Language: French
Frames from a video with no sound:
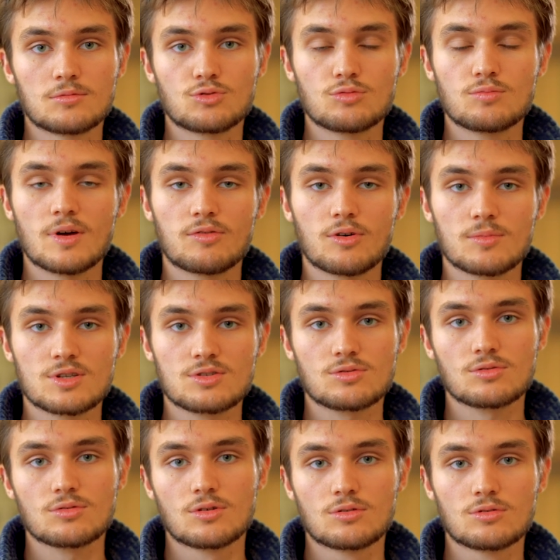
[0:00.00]
toute ma
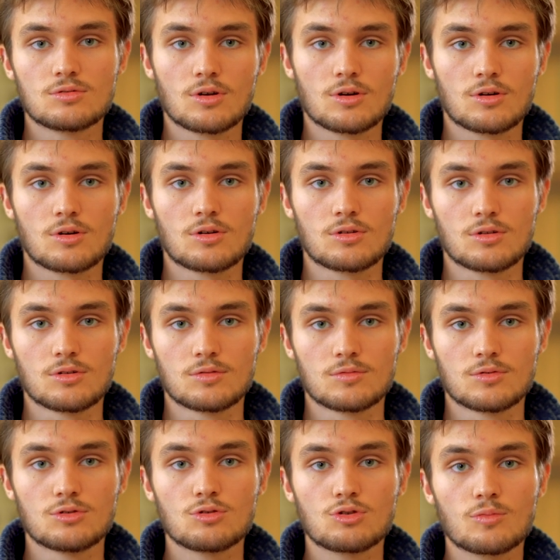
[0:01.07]
formation en
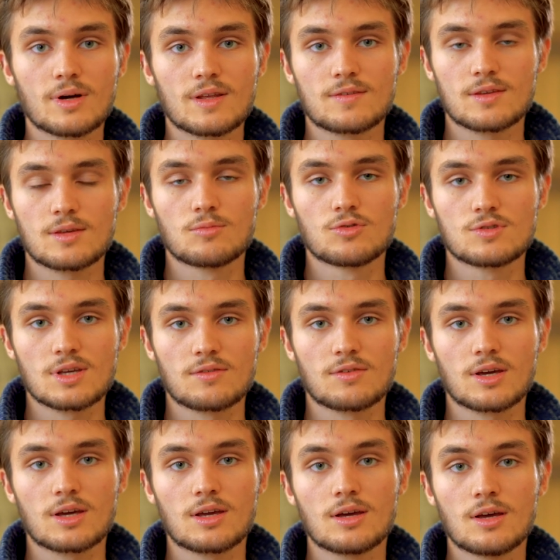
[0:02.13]
automate qui me
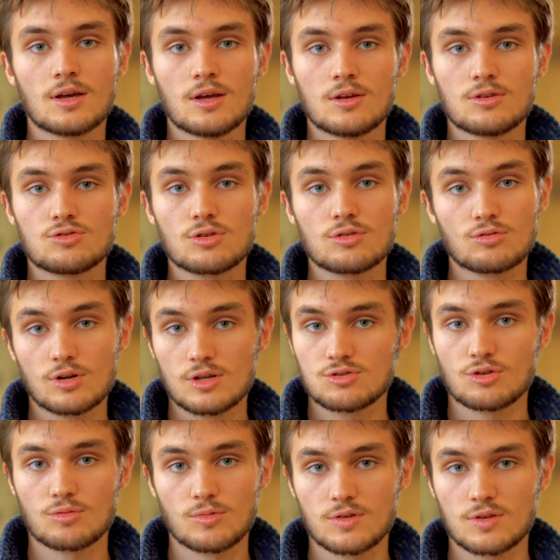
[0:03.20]
servirait sur de
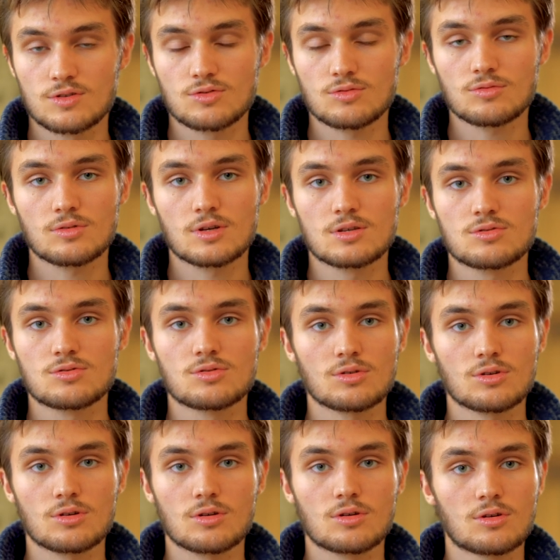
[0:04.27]
l'instrumentation et
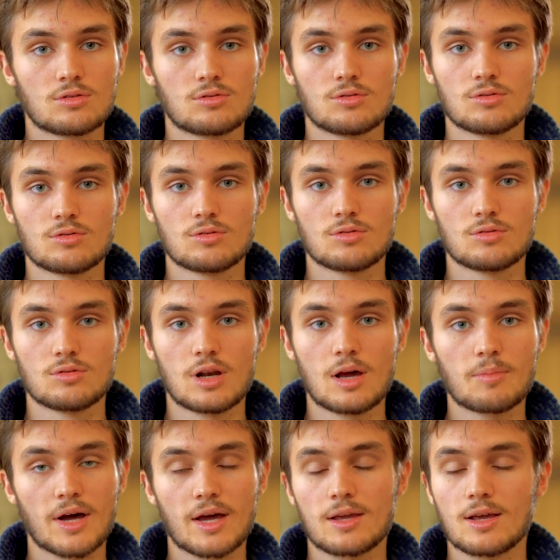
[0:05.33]
sur de
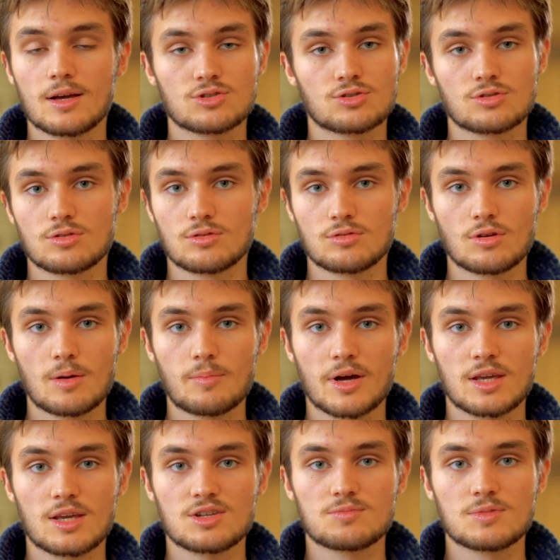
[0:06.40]
l'appareillage
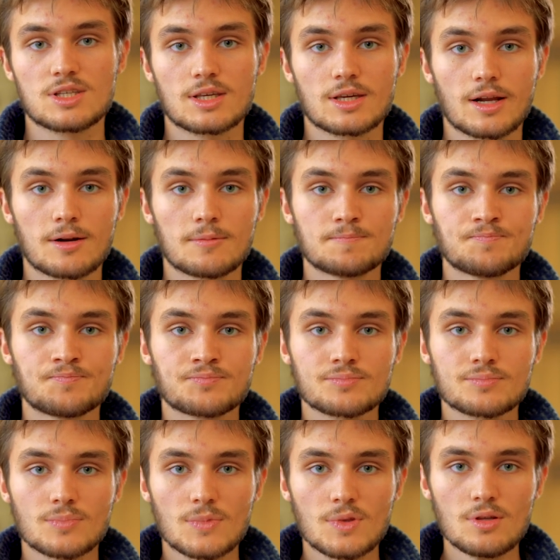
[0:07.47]
médical.
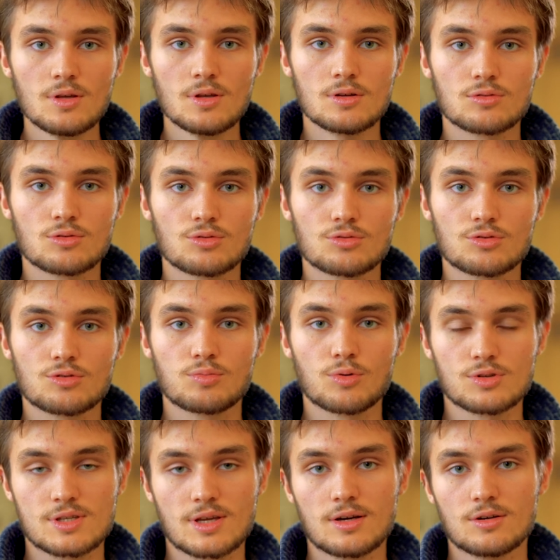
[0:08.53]
Donc
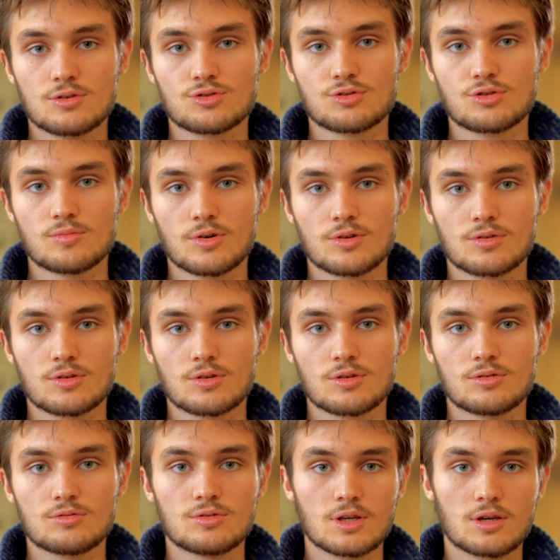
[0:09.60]
pour ça, je
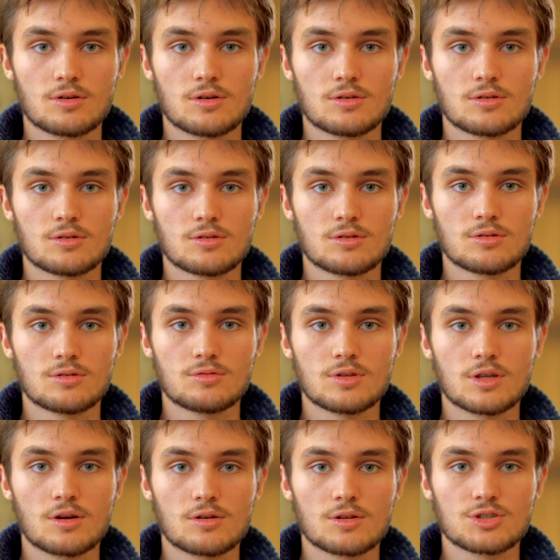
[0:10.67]
demande une école, euh,
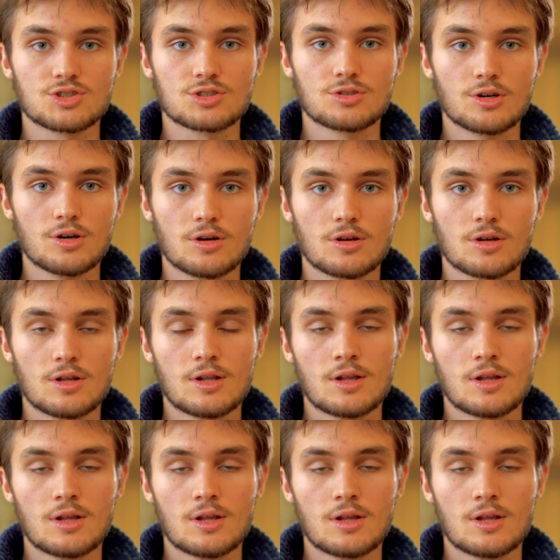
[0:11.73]
une d'ingénieurs